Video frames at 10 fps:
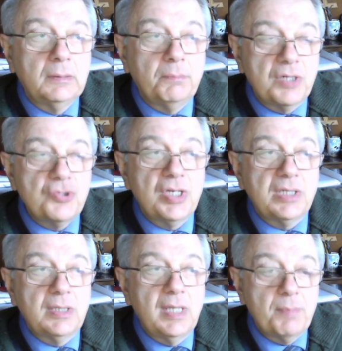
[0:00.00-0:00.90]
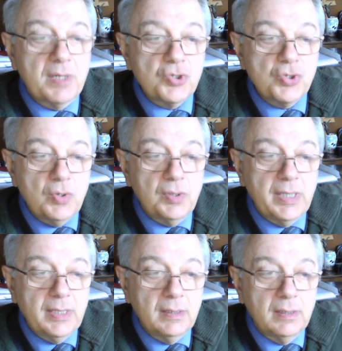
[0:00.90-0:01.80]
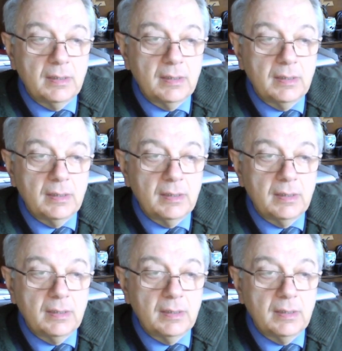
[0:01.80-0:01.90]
per certe persone